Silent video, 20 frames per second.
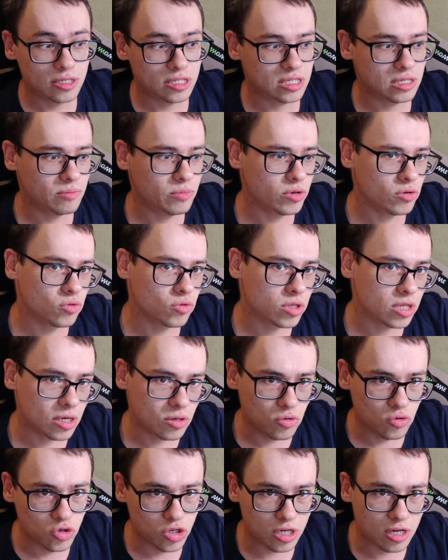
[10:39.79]
соберу
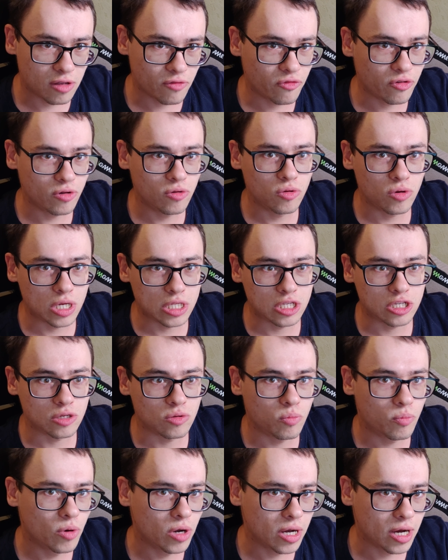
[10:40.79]
такую же
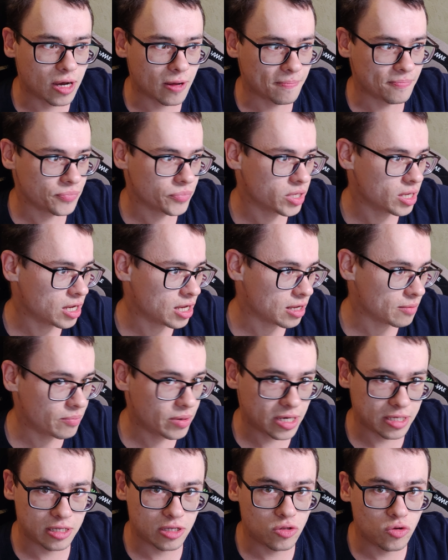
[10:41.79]
конфигурацию ПК на
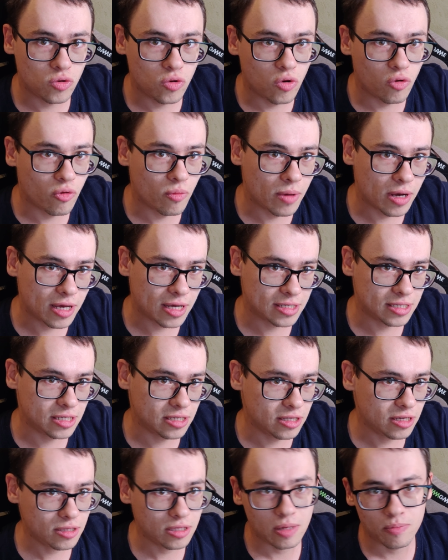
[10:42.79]
базе другого
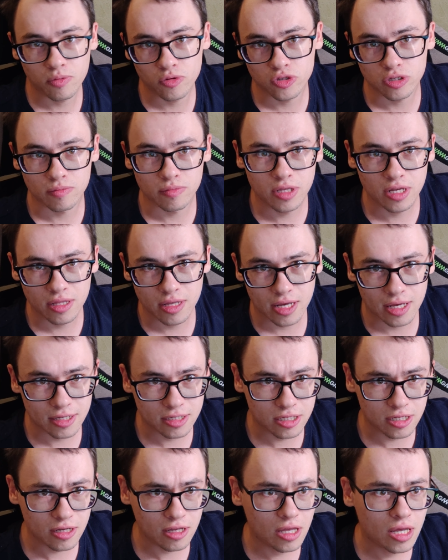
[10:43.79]
магазина, допустим,
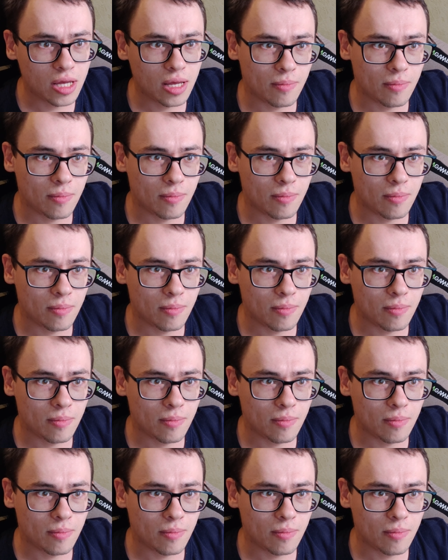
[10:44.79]
DNS,